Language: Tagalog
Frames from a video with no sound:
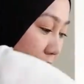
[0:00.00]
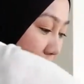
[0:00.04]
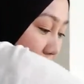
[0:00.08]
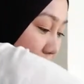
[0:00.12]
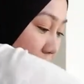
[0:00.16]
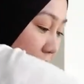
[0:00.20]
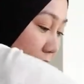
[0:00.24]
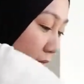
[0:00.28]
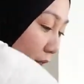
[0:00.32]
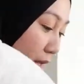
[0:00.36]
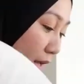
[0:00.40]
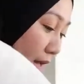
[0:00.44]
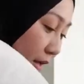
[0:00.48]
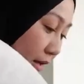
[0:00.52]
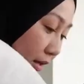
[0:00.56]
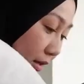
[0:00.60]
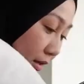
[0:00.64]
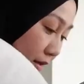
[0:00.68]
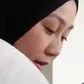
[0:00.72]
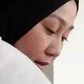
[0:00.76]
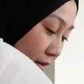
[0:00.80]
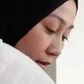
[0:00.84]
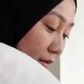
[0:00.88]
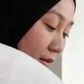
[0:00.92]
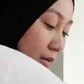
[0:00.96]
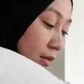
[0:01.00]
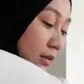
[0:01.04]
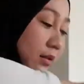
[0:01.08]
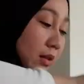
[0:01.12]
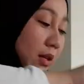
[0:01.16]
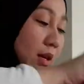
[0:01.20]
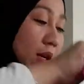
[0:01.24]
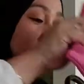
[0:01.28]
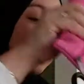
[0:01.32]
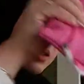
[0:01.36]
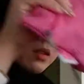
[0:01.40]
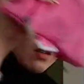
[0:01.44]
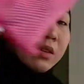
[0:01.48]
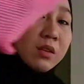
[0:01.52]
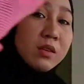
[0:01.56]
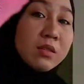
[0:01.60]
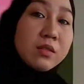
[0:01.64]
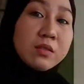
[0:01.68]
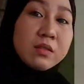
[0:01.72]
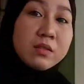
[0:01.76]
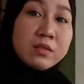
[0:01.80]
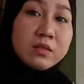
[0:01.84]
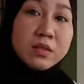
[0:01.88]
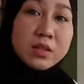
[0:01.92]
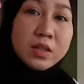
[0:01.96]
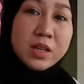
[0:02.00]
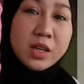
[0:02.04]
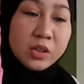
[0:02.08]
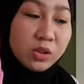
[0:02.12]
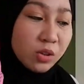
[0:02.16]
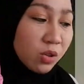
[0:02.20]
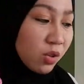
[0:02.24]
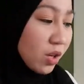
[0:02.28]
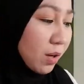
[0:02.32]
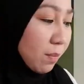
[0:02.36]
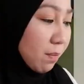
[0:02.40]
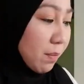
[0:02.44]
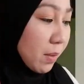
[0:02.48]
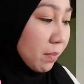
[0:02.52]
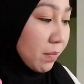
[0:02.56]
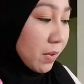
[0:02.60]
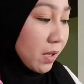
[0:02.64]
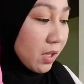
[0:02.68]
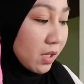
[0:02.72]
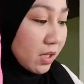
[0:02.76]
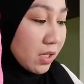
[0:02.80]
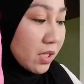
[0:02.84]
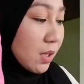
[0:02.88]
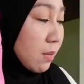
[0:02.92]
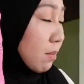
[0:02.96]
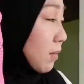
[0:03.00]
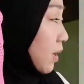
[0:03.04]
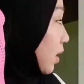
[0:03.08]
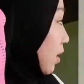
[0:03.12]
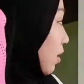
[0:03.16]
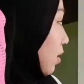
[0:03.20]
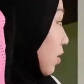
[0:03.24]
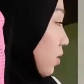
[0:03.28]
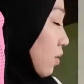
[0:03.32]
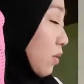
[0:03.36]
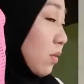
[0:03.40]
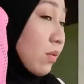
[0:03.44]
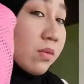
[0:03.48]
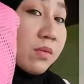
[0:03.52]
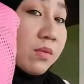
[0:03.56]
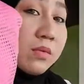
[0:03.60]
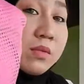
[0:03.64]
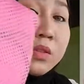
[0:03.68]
And then, eto. Eto yung nagpabigat sa bag ko.